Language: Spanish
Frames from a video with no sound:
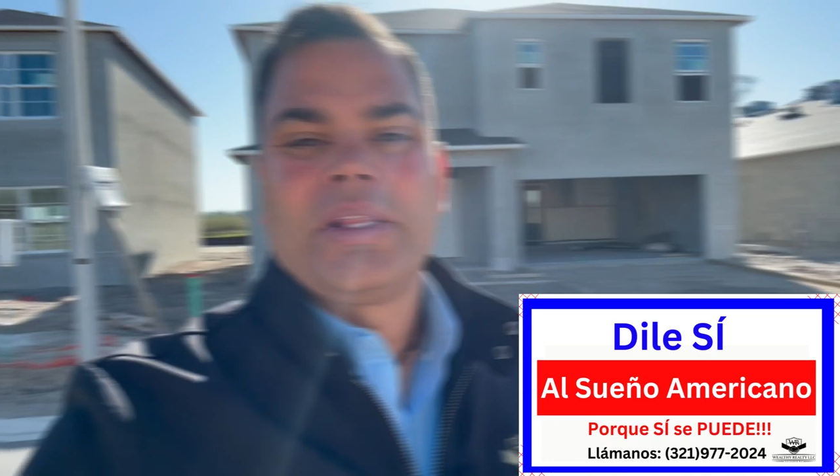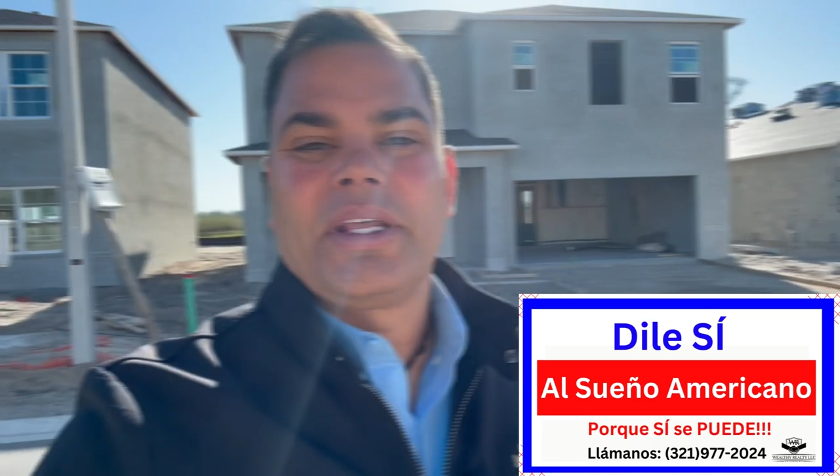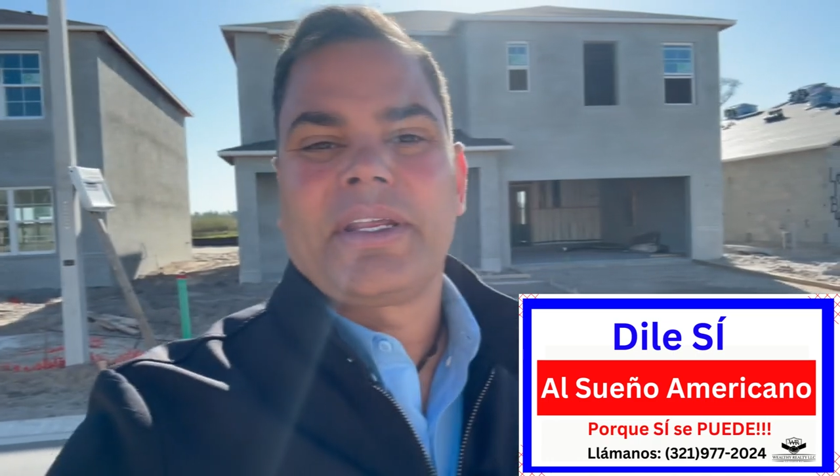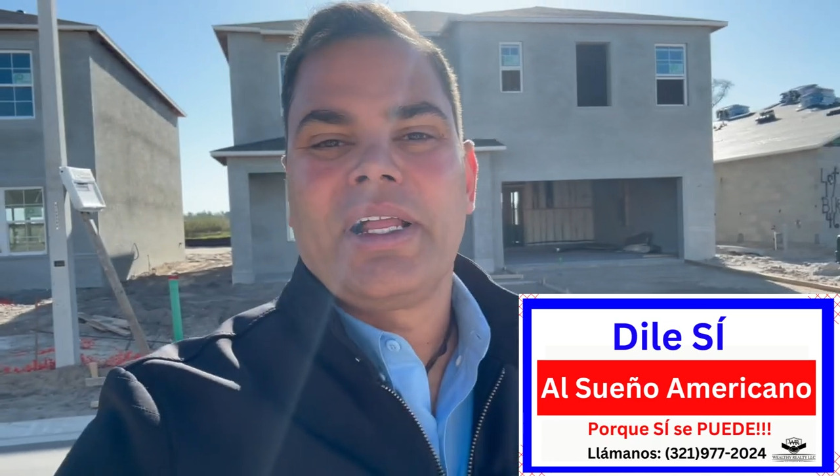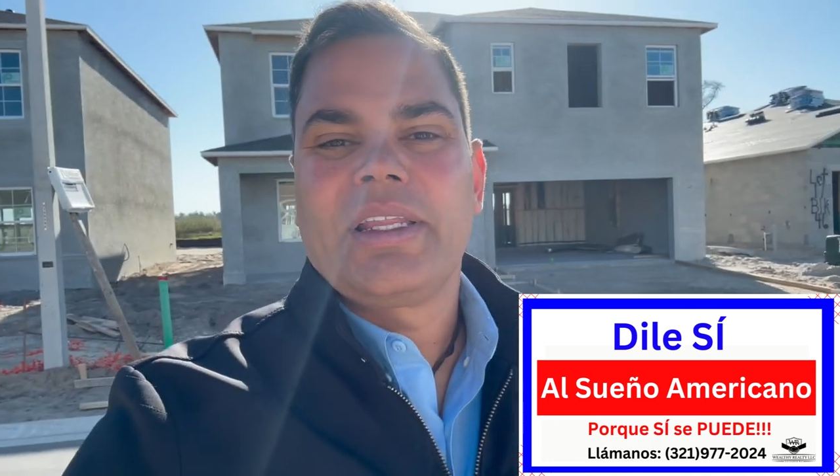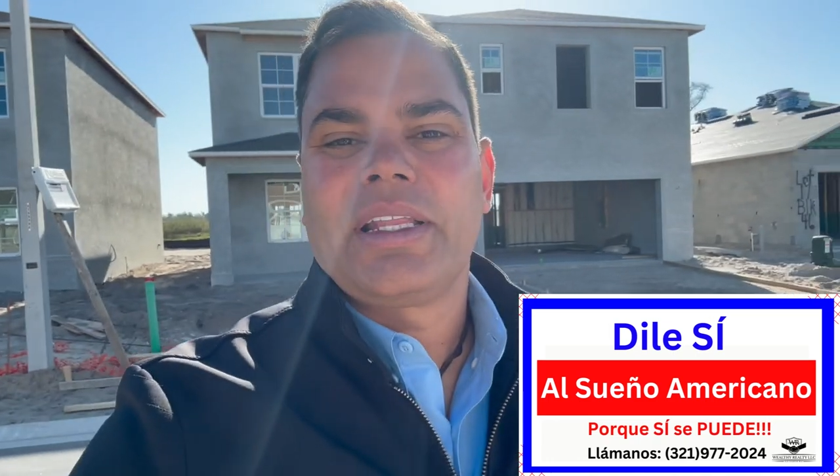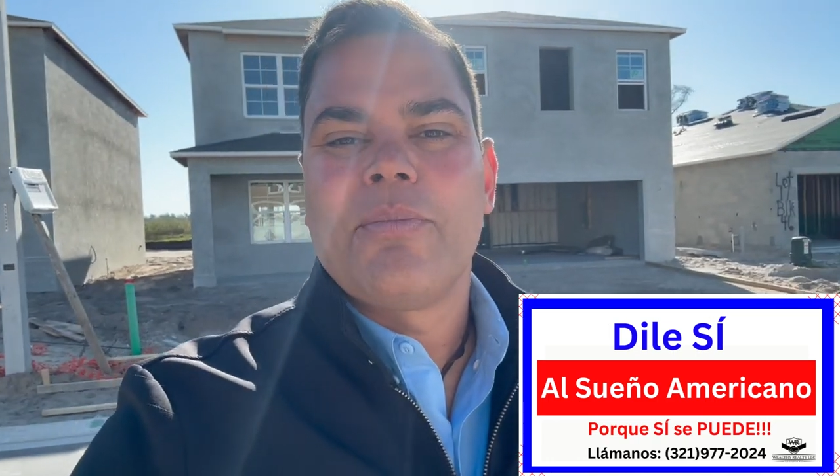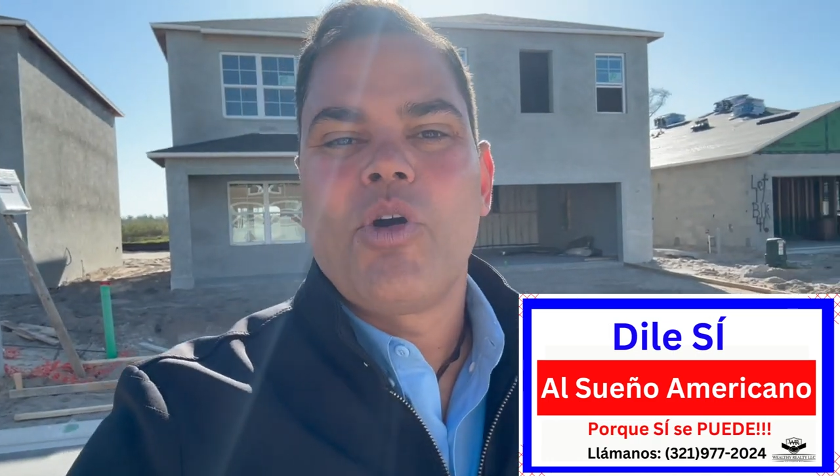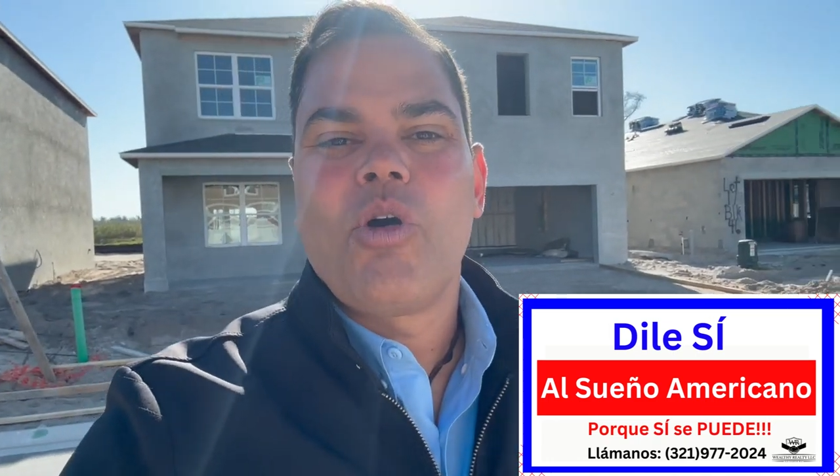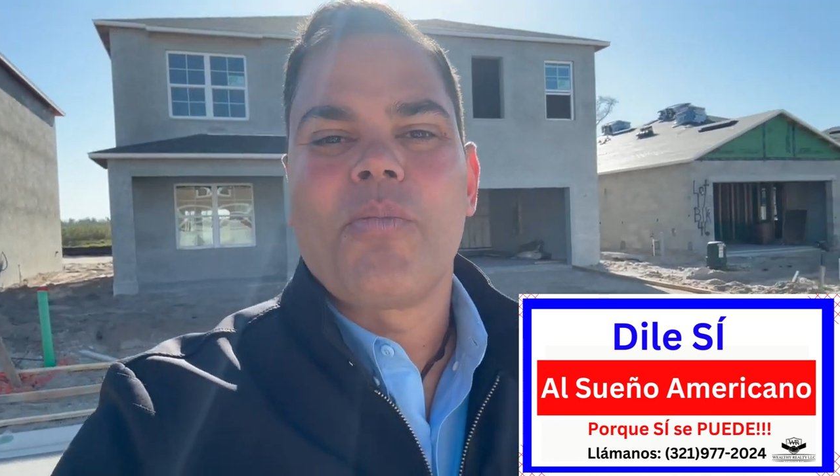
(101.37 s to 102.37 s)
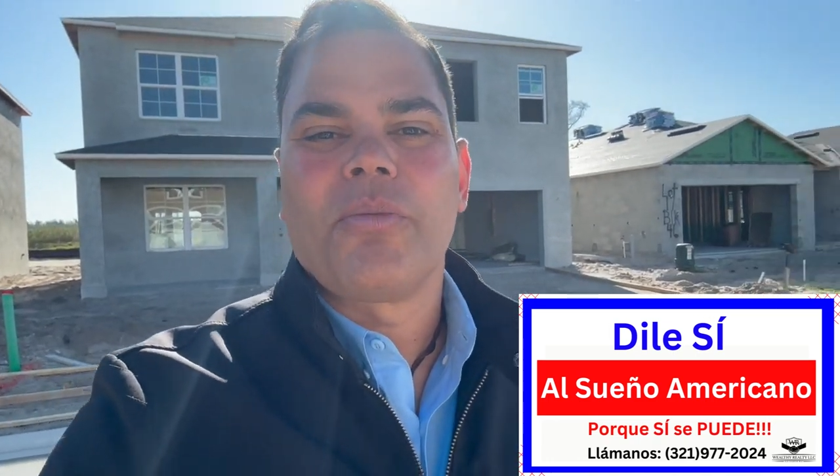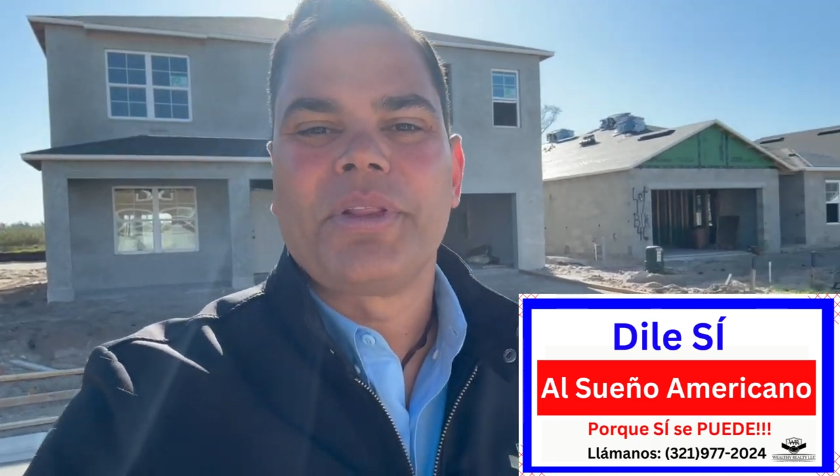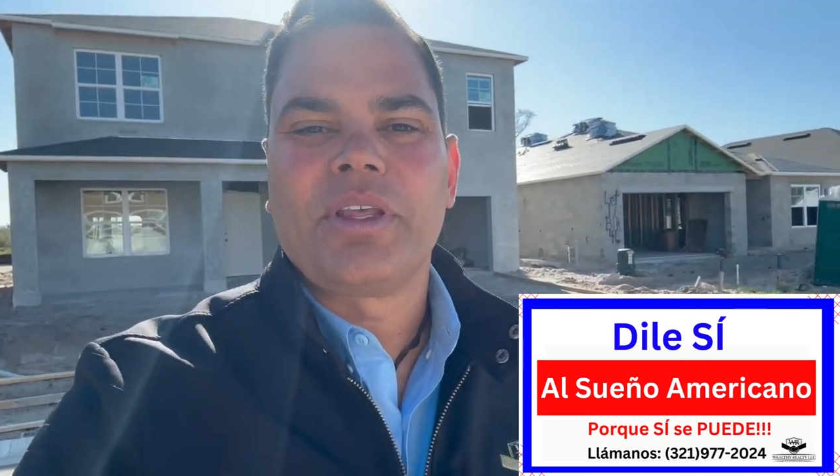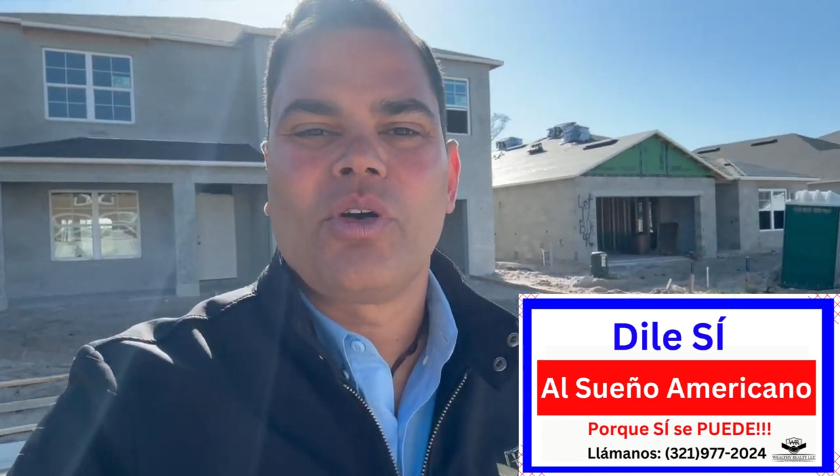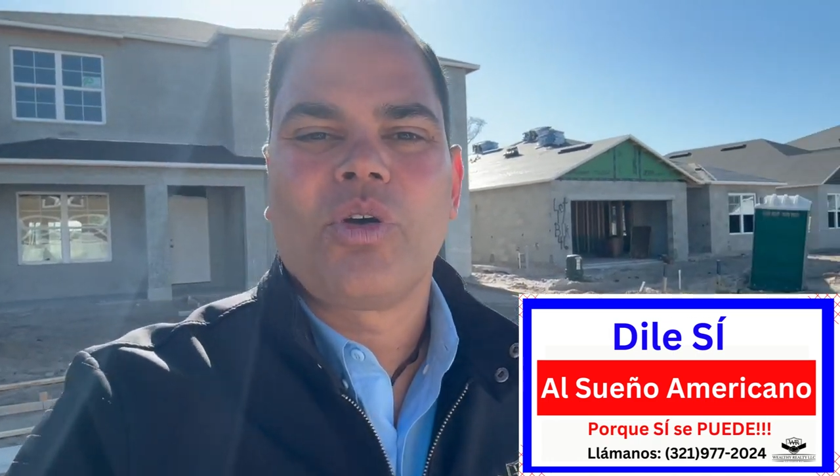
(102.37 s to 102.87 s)
Wealthy Realty estamos
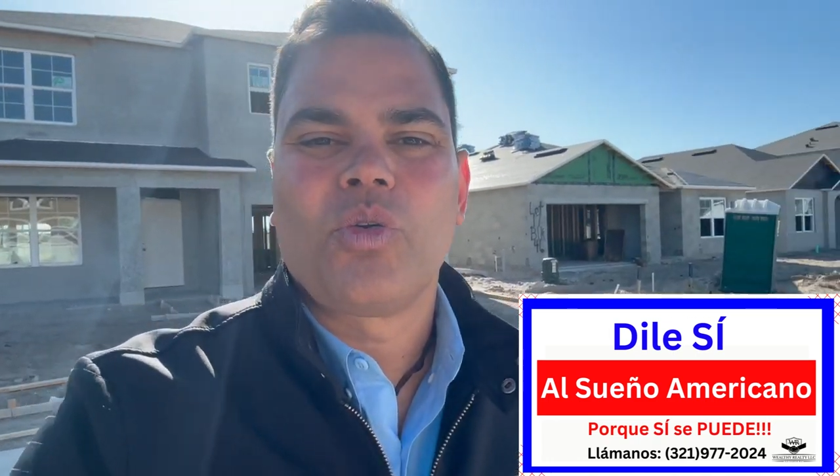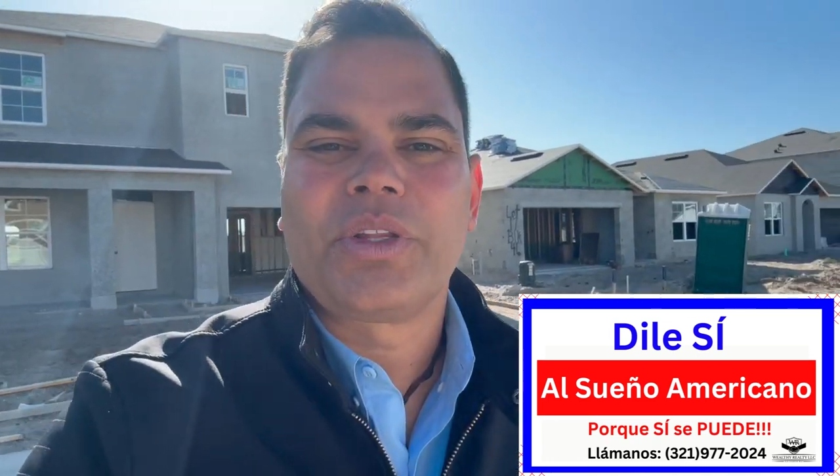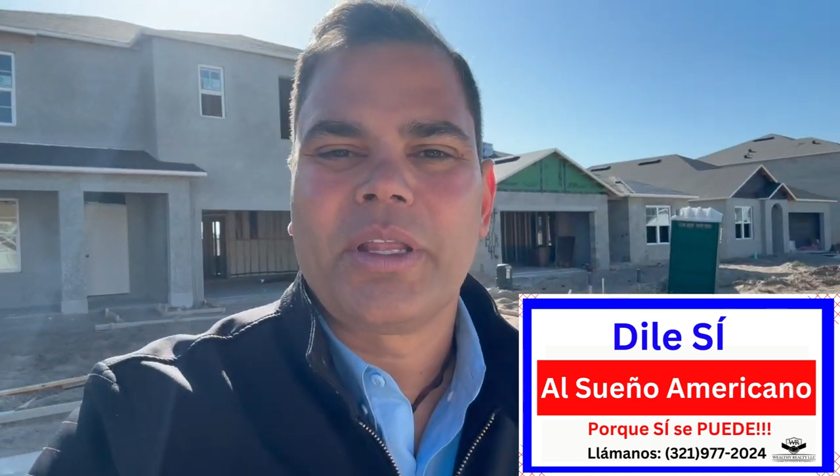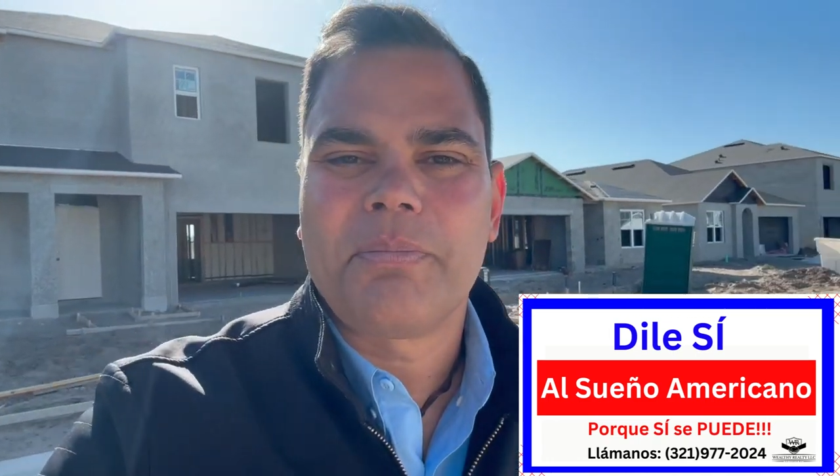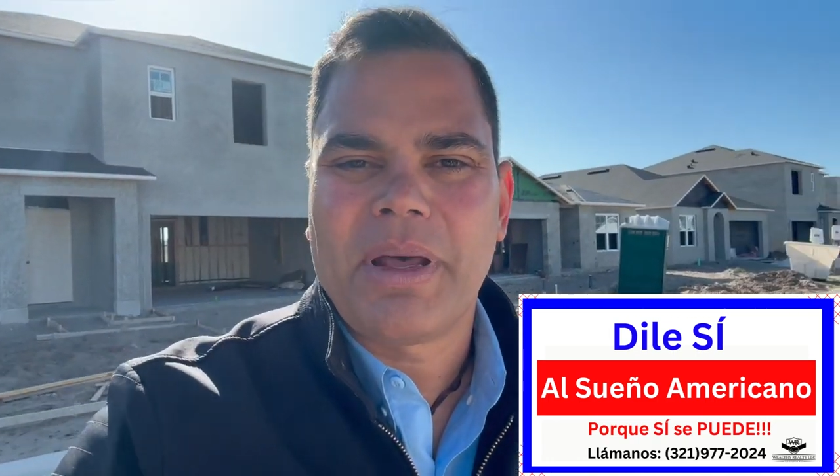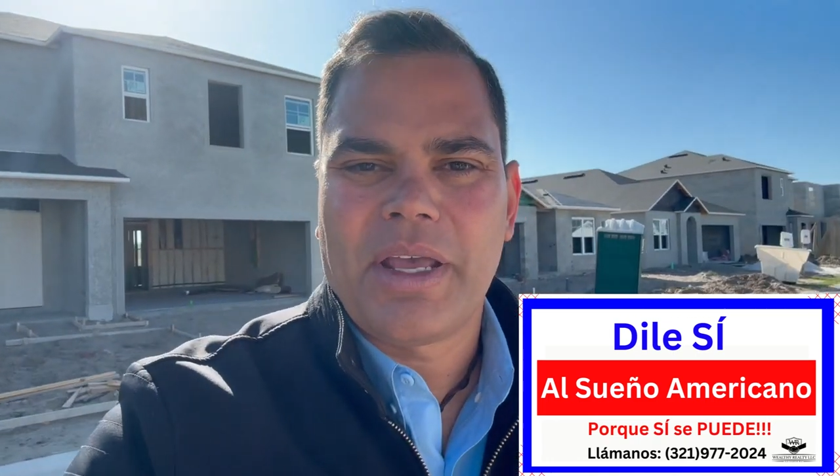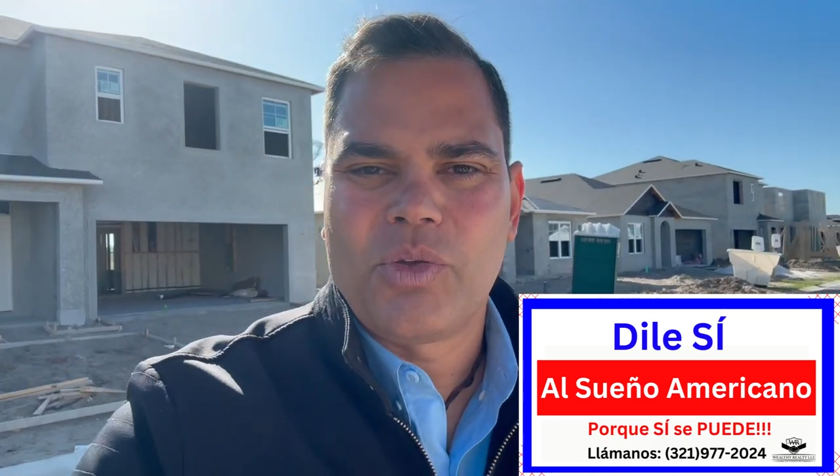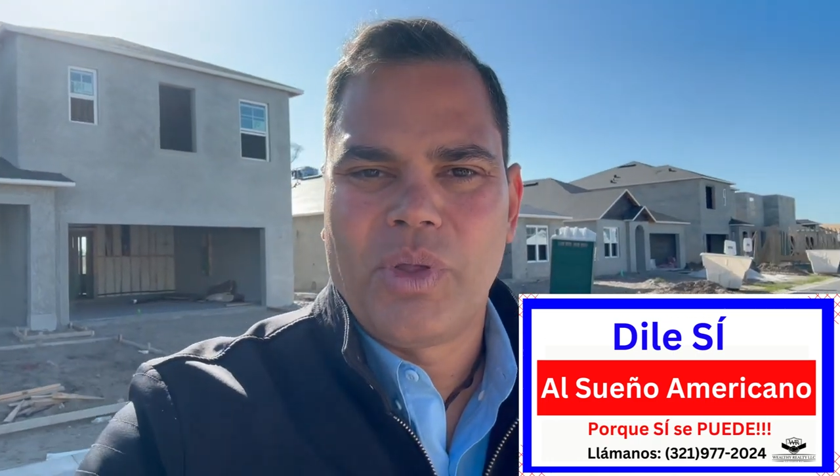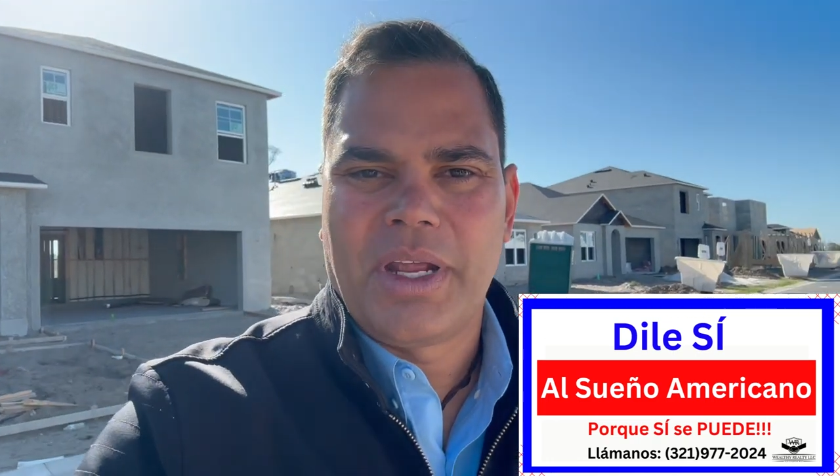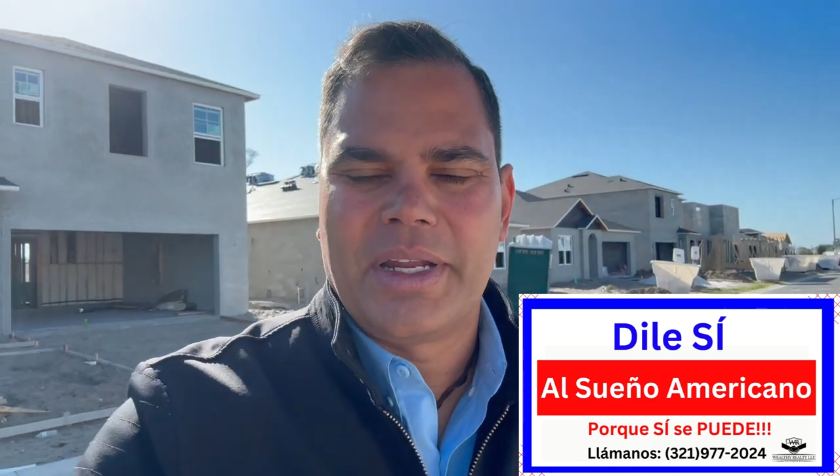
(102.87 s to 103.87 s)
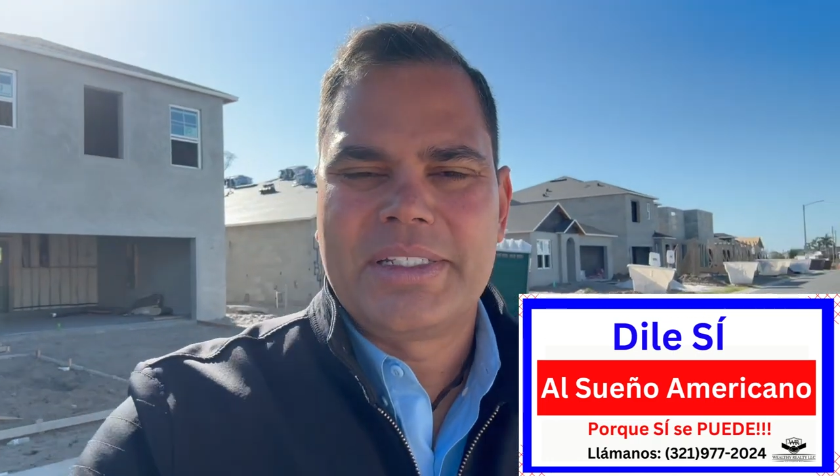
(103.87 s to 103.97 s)
comprometidos con usted para ayudarle.